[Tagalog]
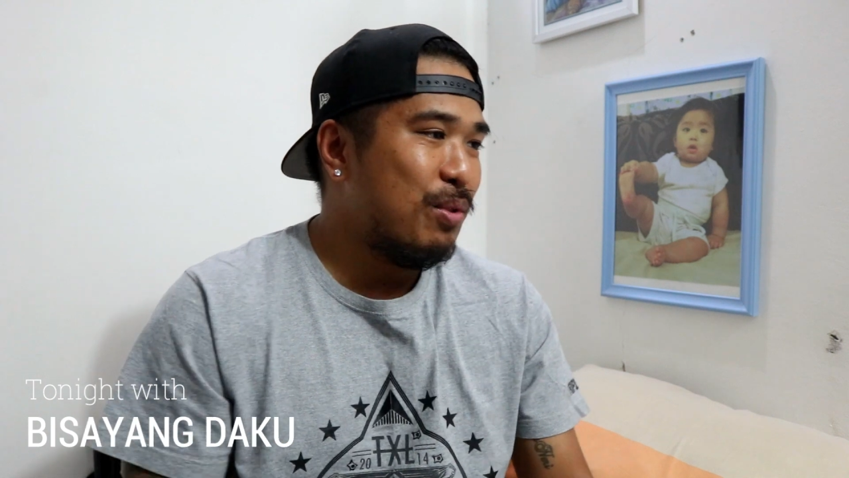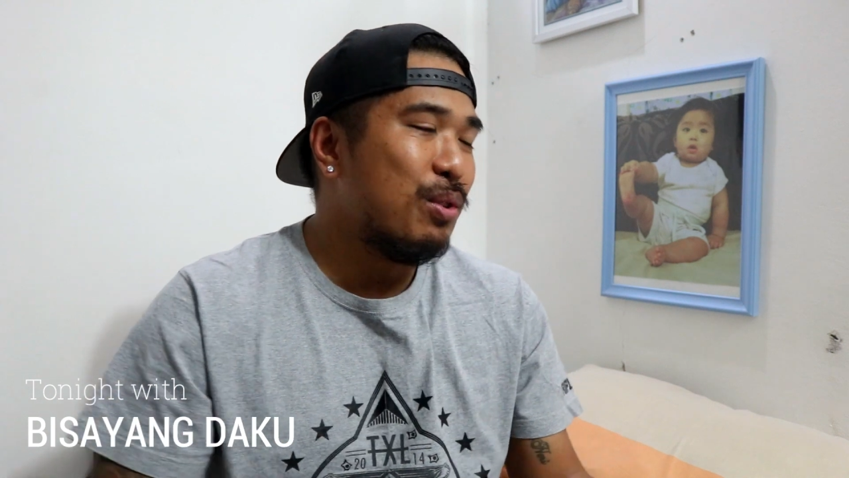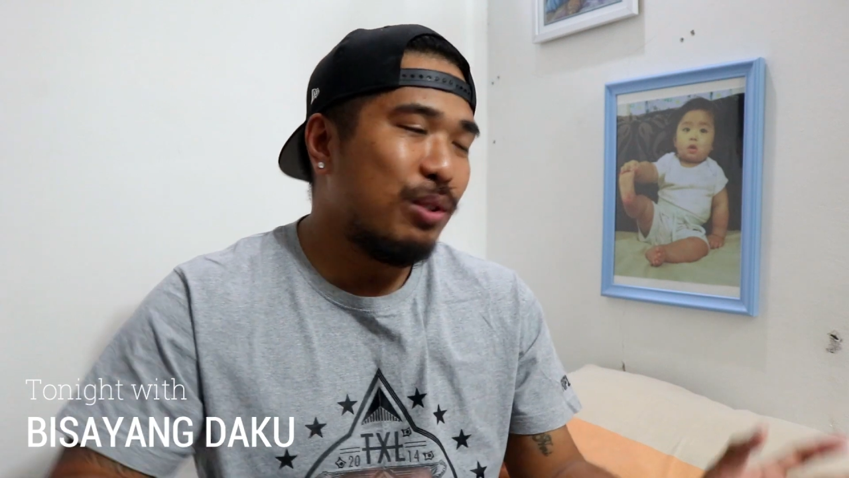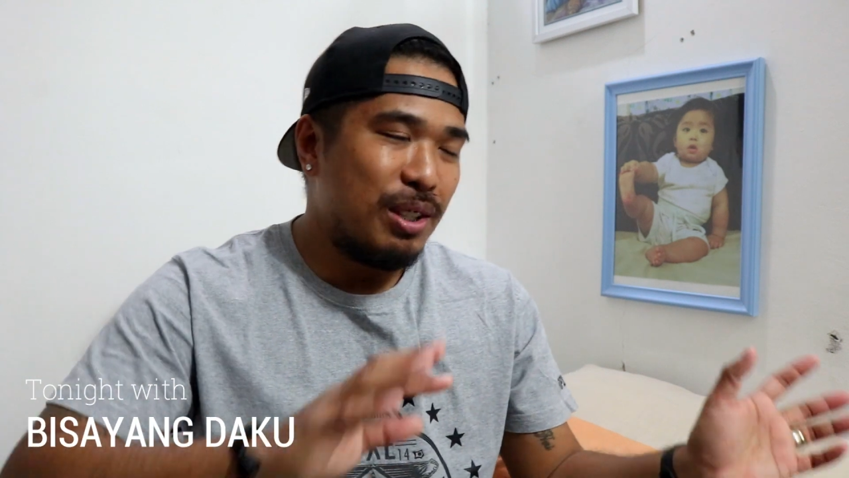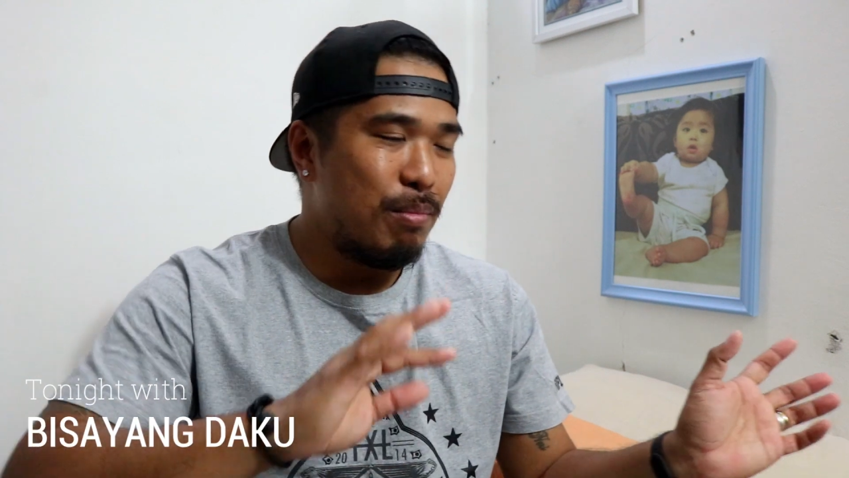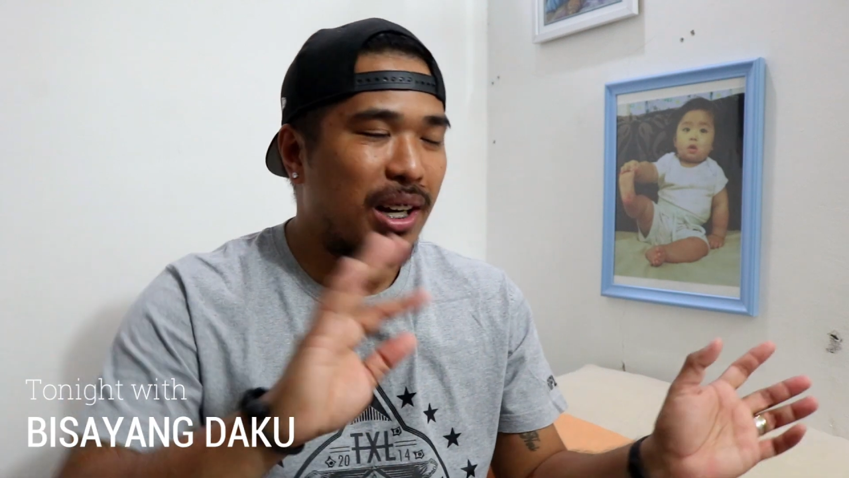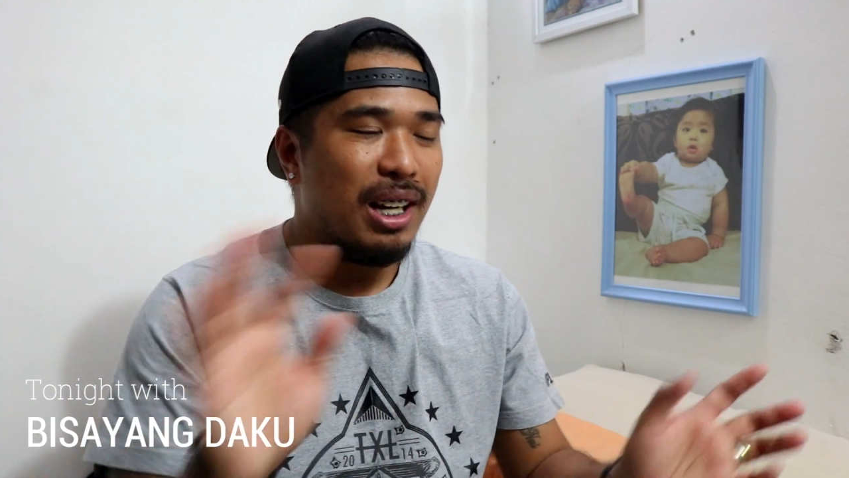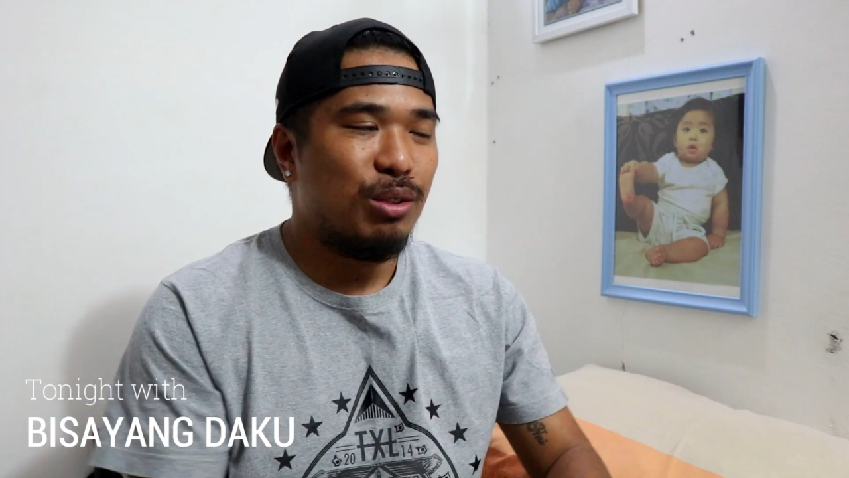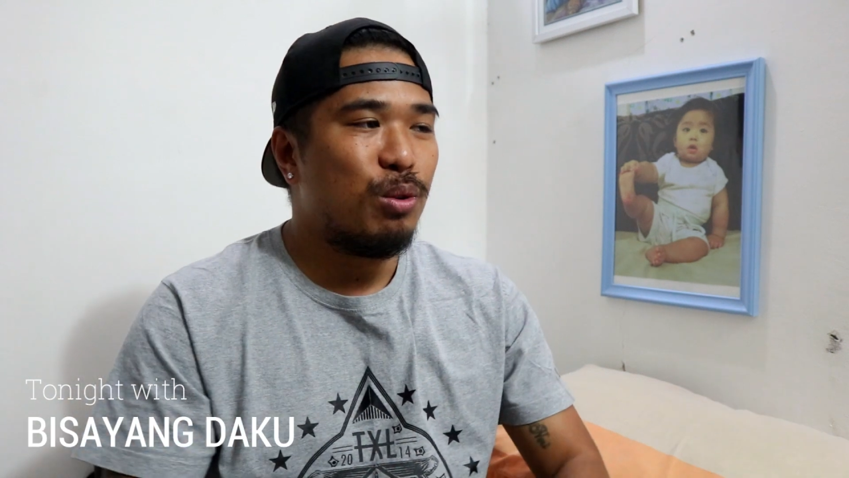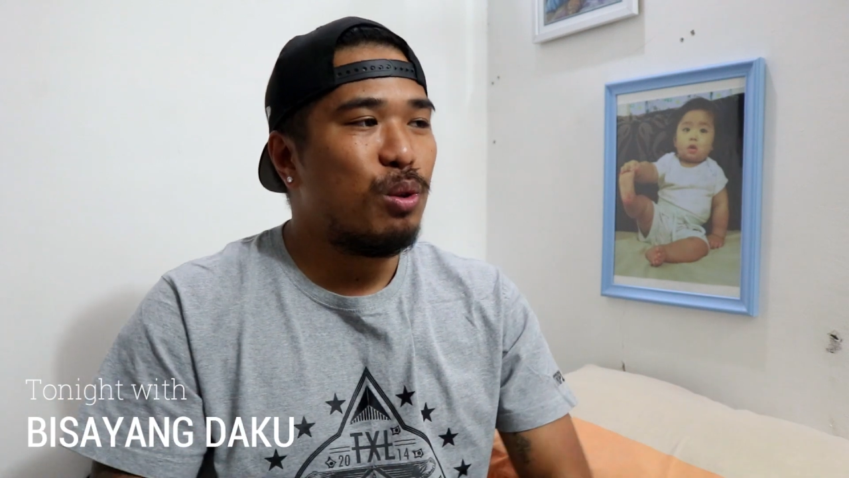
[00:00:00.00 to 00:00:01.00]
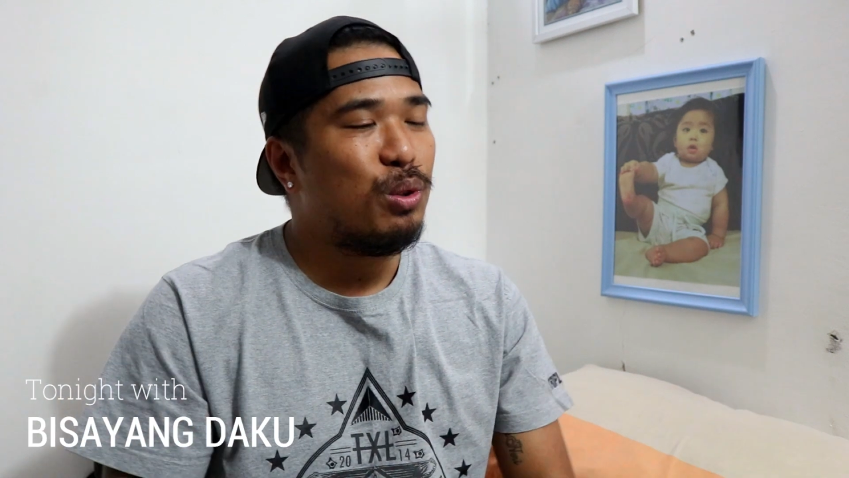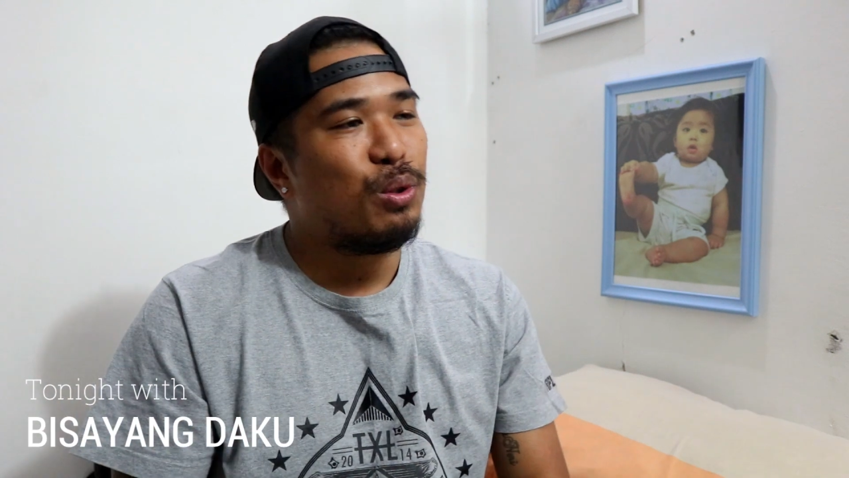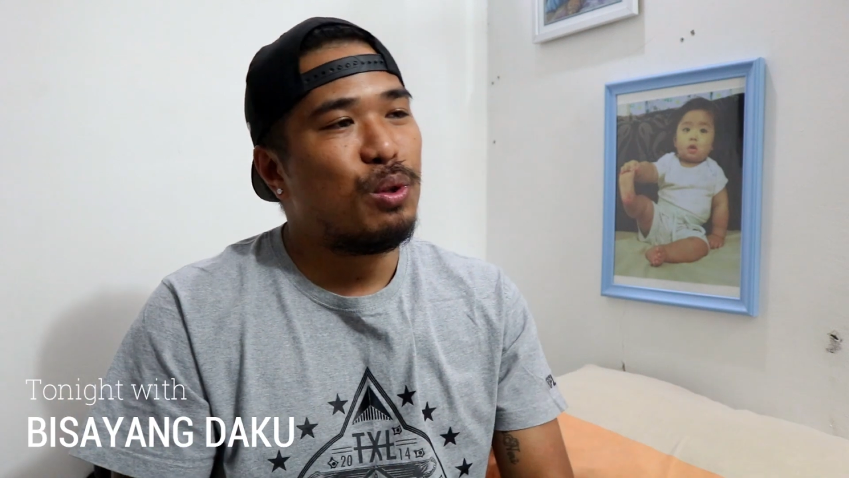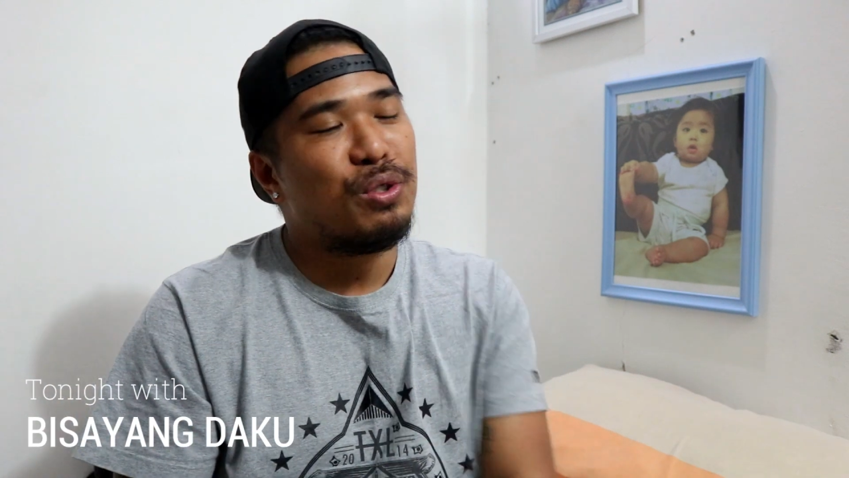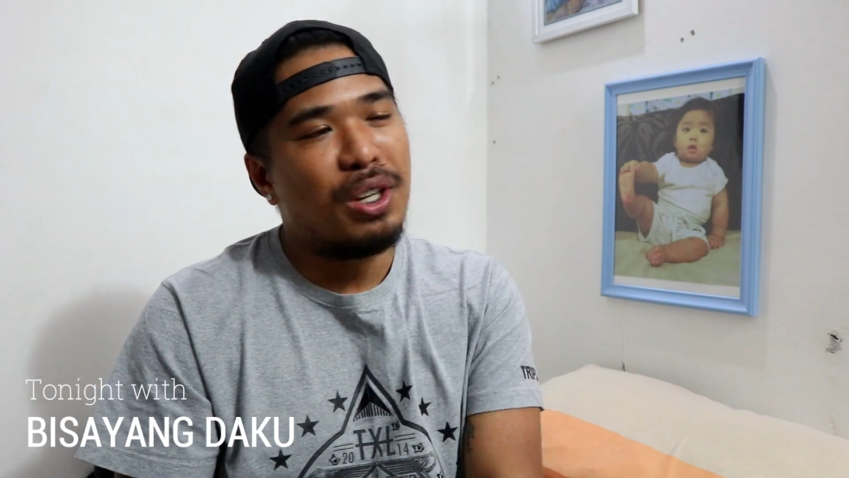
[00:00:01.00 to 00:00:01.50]
tung- sa mga
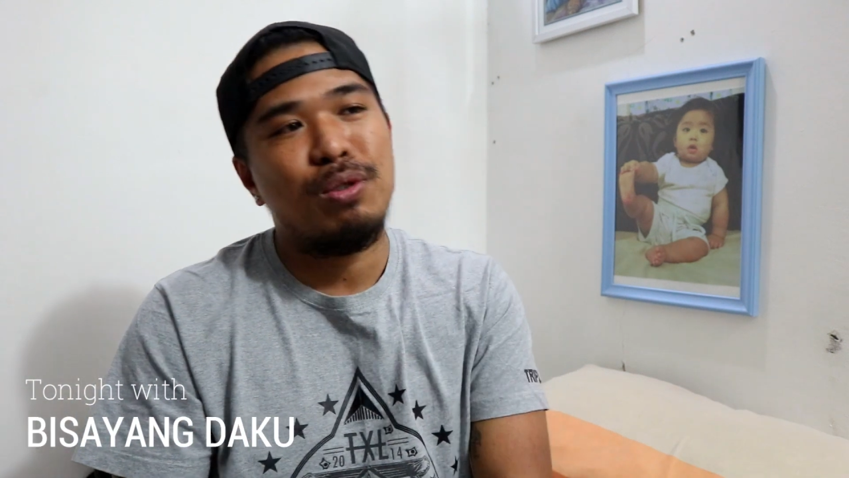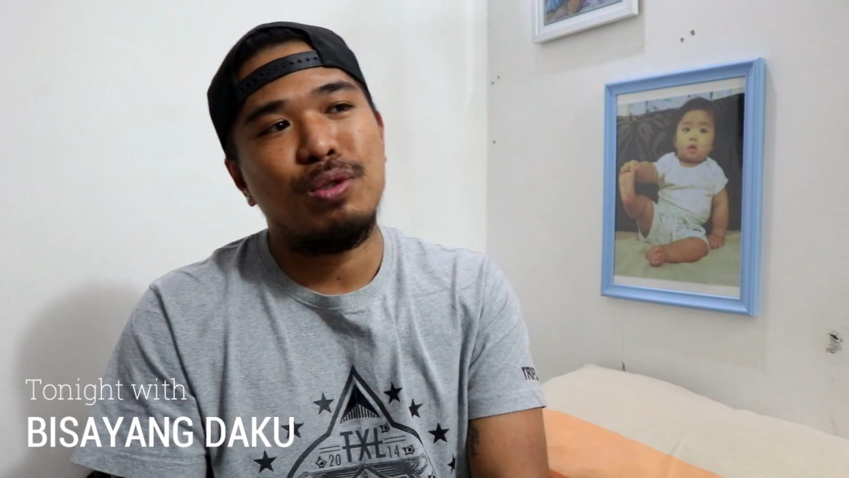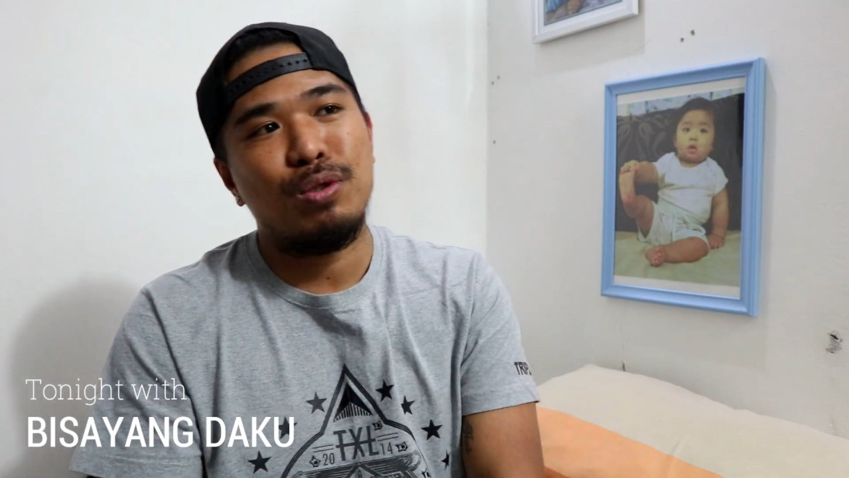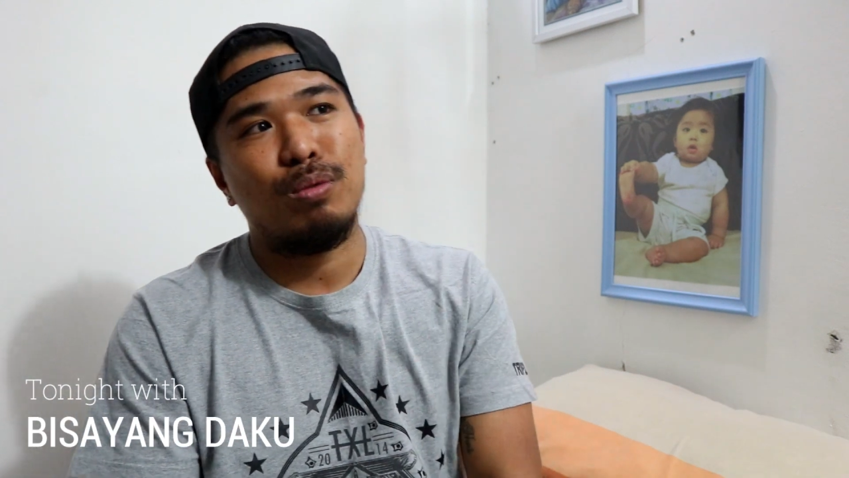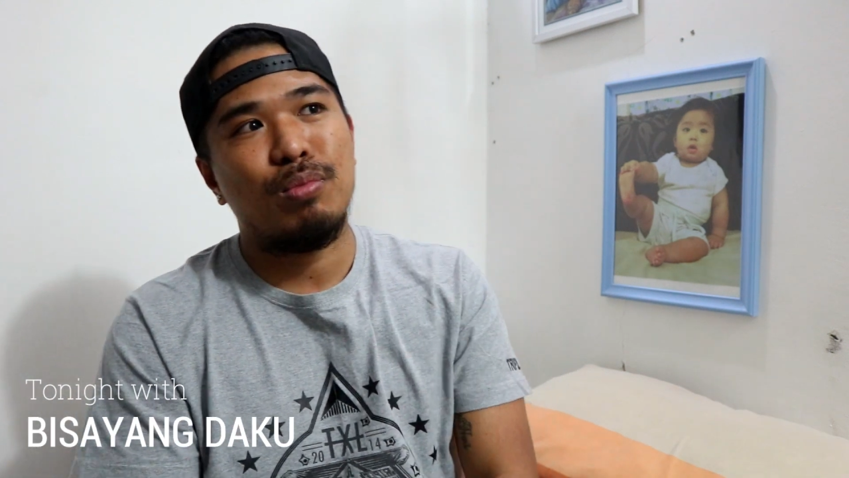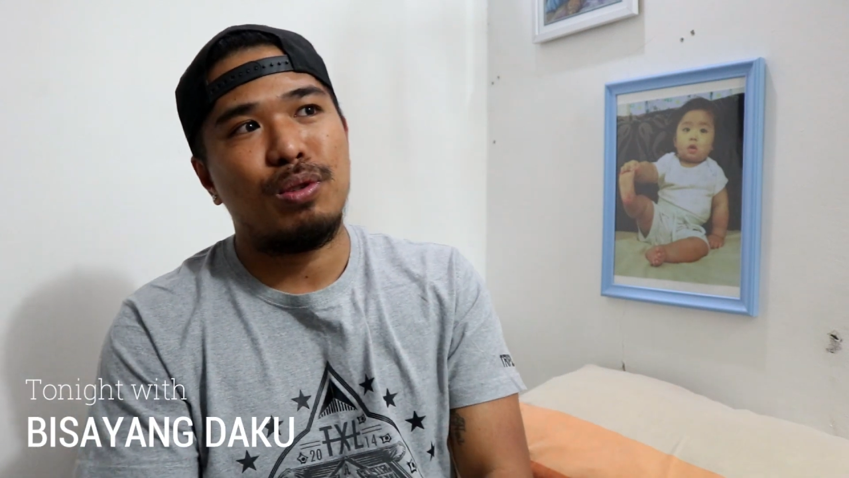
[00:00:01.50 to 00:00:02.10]
tungkol-tungkol sa YouTube.